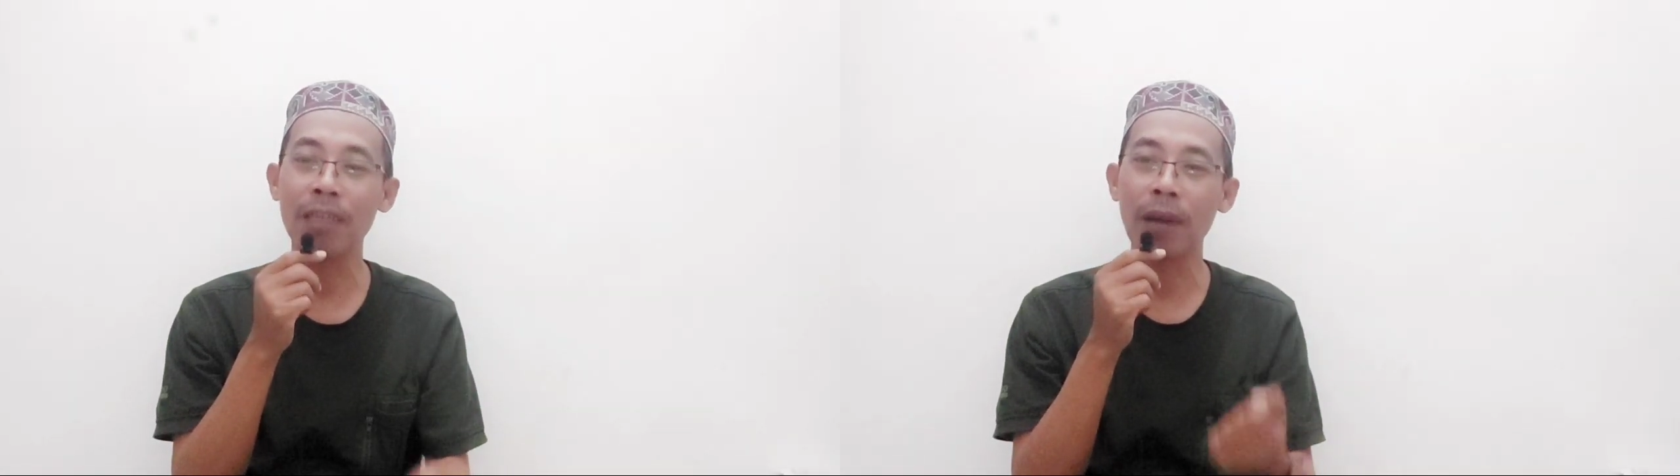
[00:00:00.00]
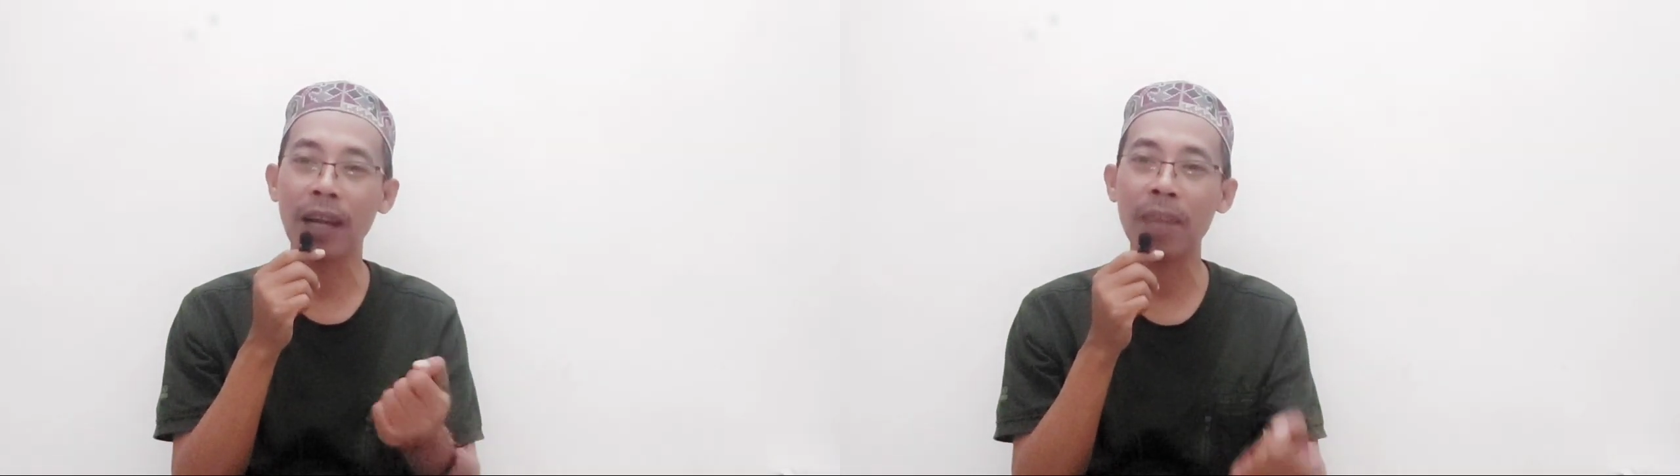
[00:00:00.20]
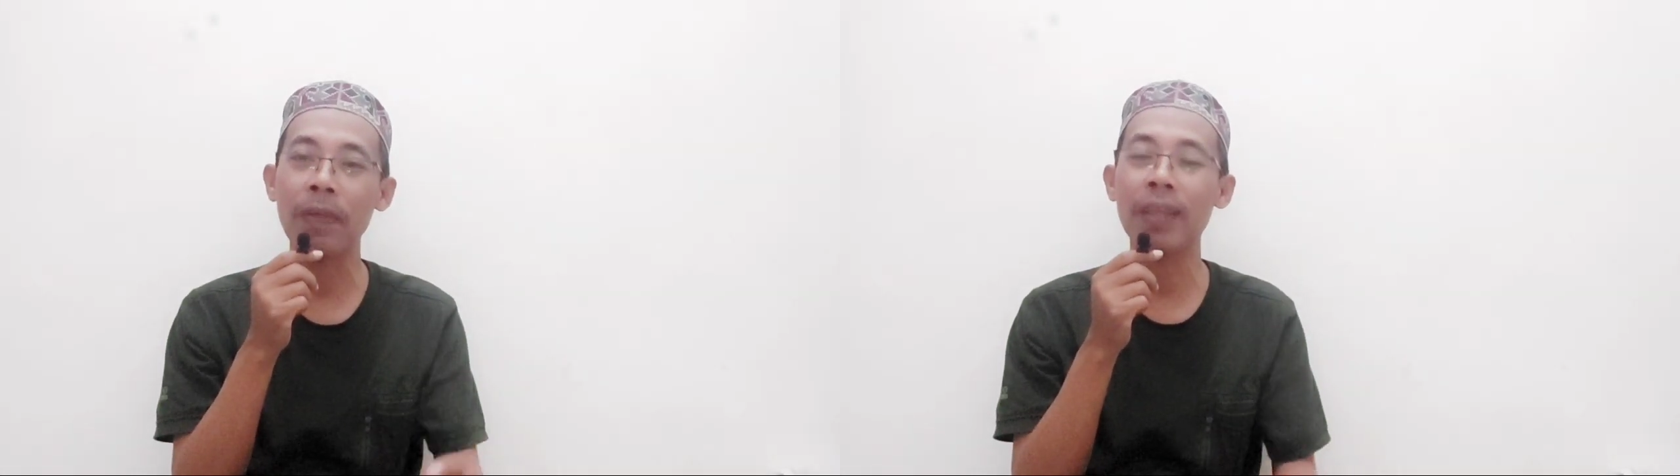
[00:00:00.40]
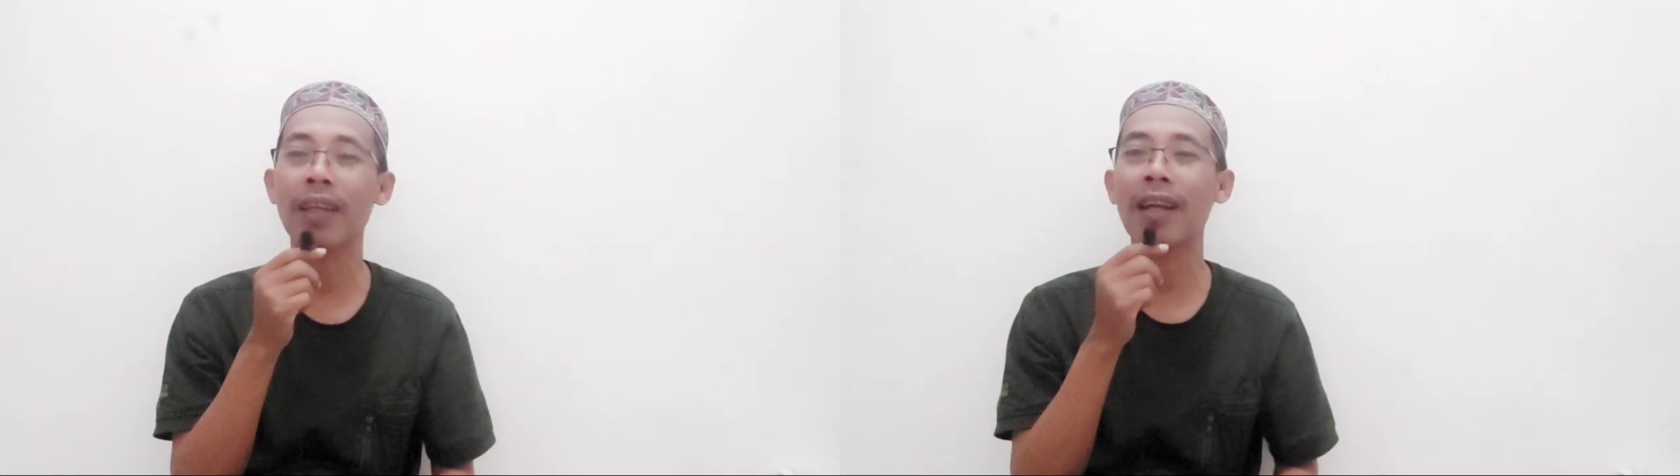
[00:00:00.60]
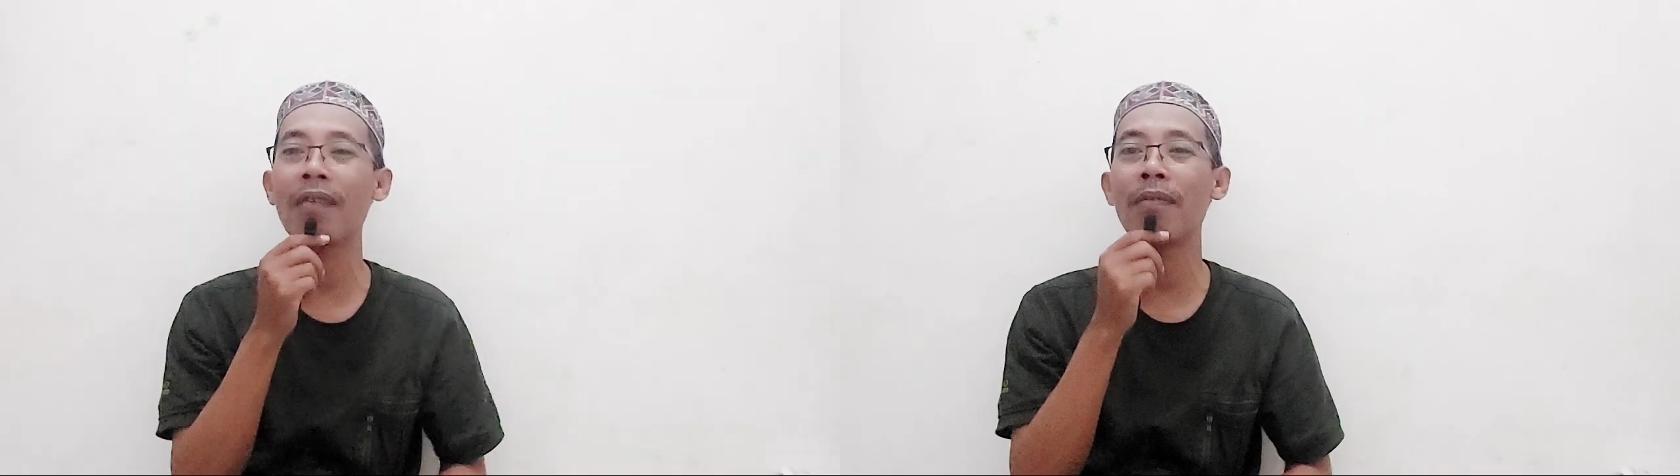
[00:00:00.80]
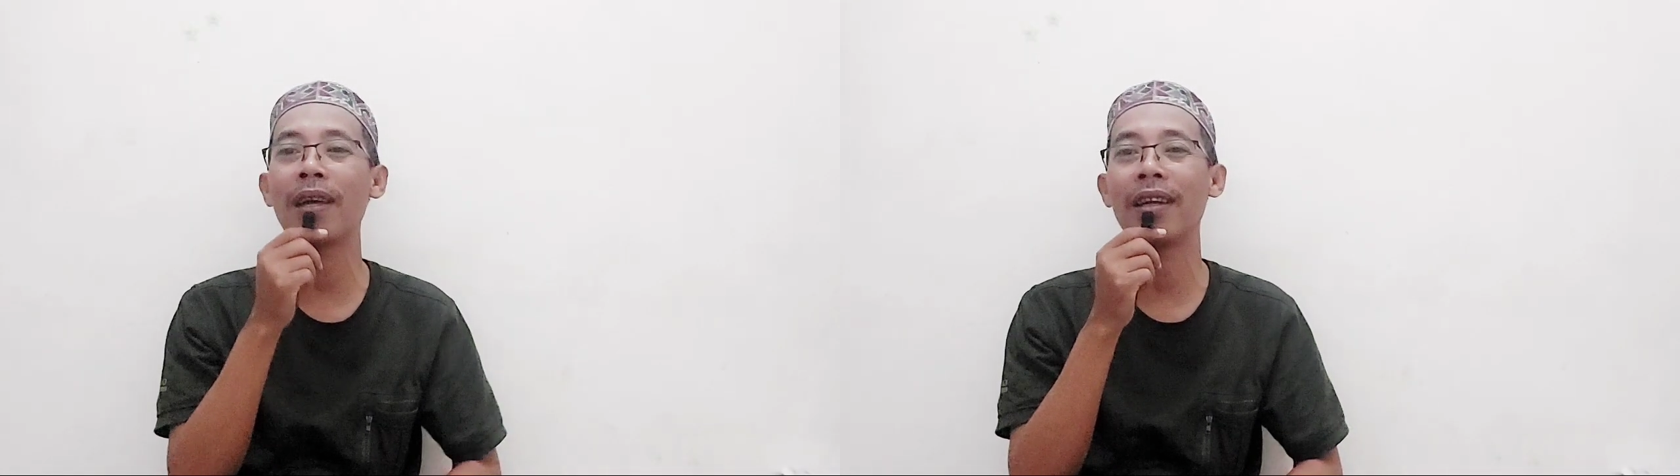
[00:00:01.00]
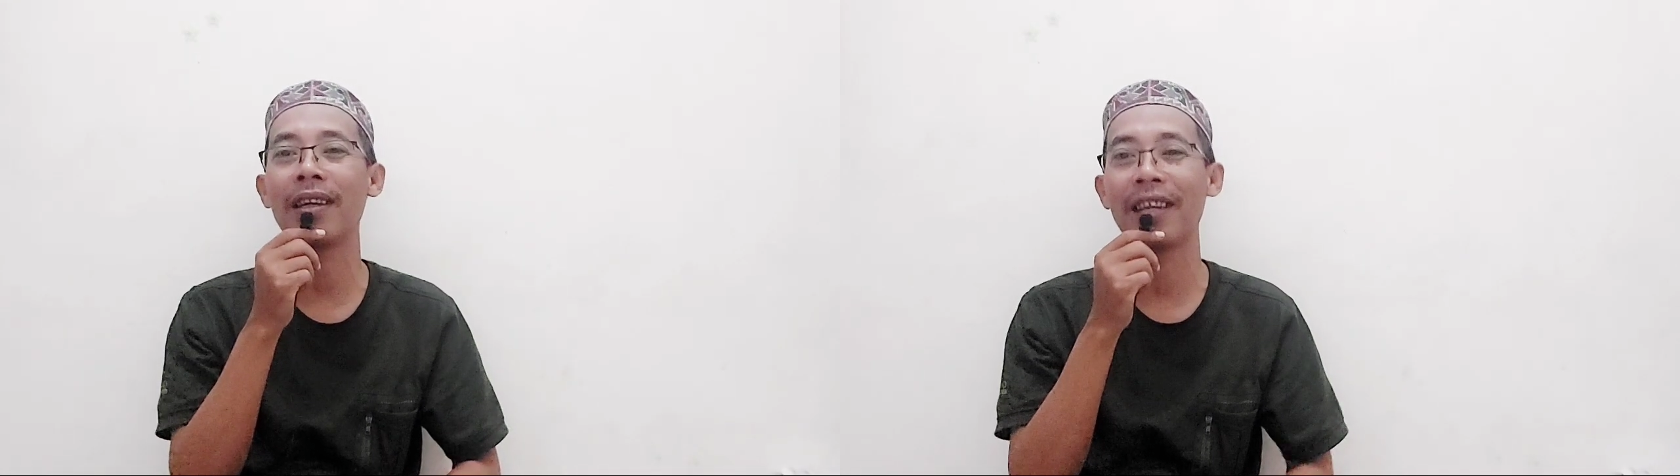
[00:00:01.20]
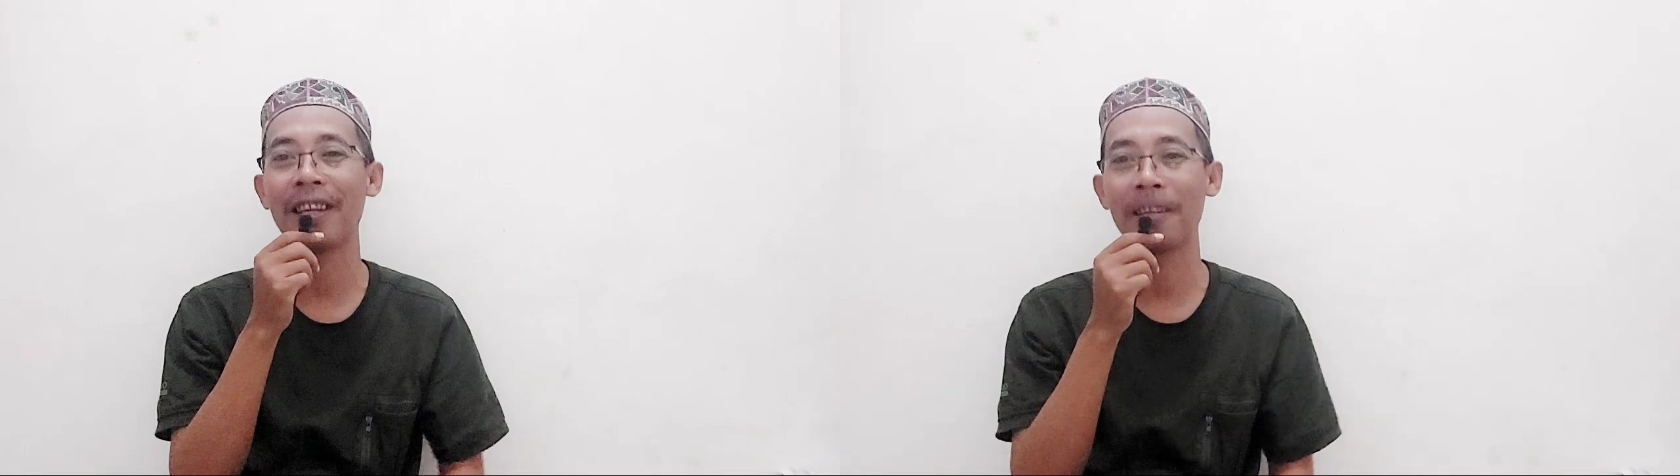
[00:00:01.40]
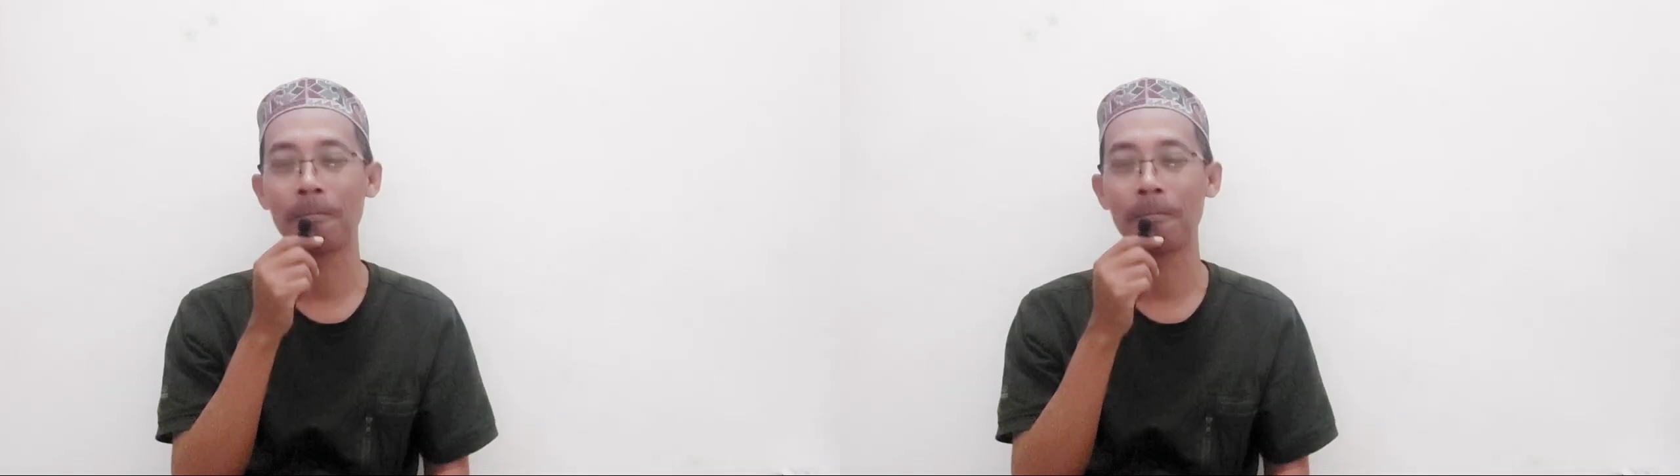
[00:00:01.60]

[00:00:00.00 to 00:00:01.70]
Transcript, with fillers: sebagai penceramah dia.